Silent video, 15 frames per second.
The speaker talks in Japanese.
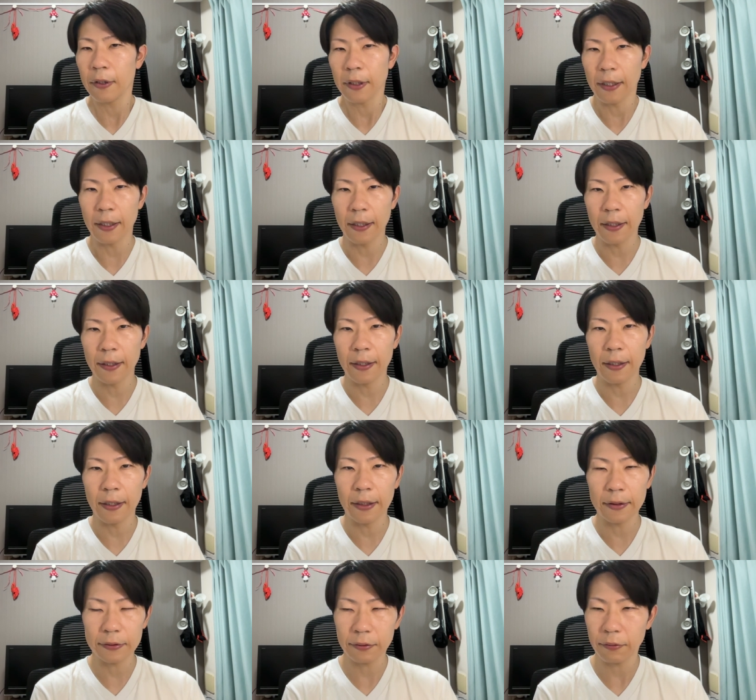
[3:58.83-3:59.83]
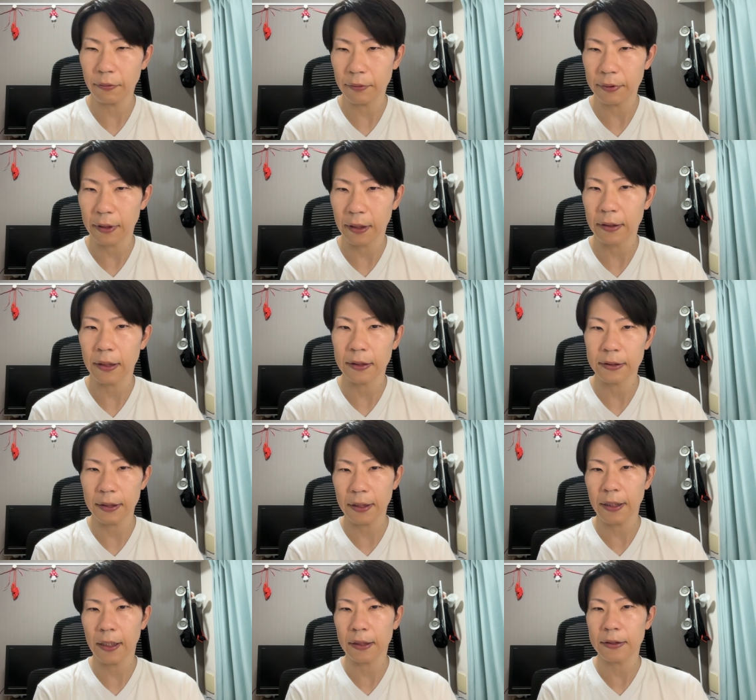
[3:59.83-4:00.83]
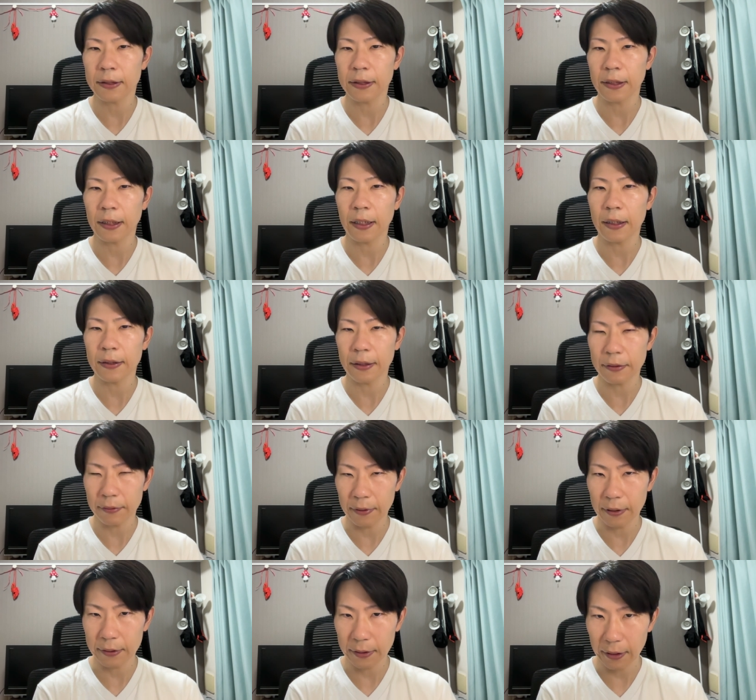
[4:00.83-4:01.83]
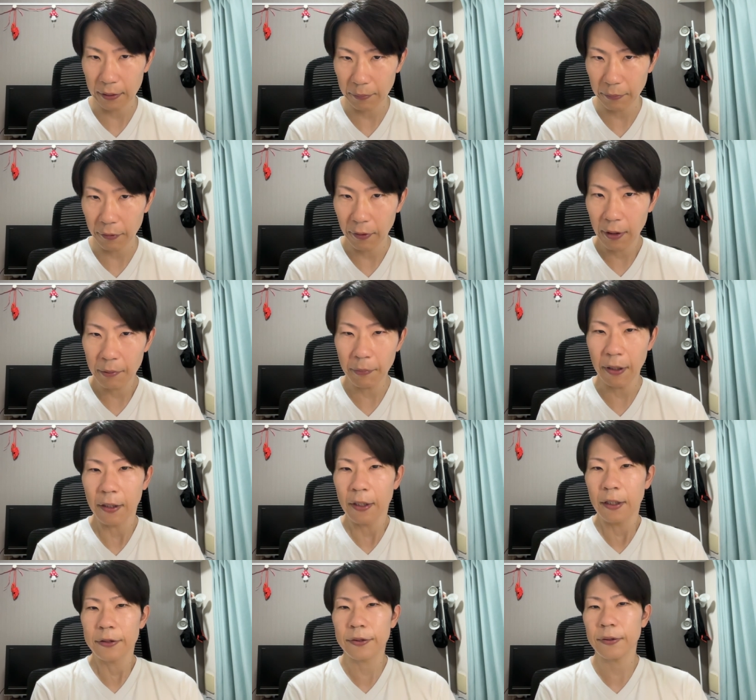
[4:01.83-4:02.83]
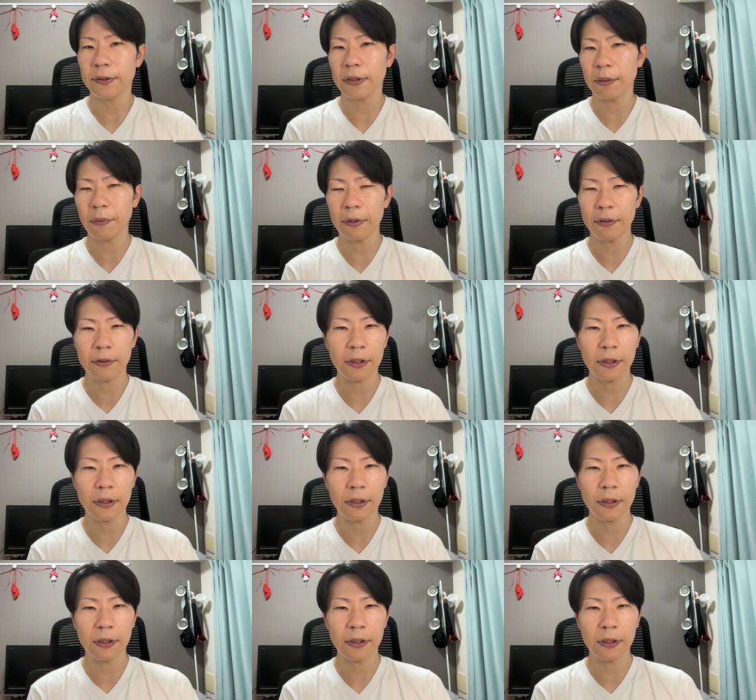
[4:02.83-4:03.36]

えー、そういった形でやらせていただいてるんですけれども、まあ、そういった番、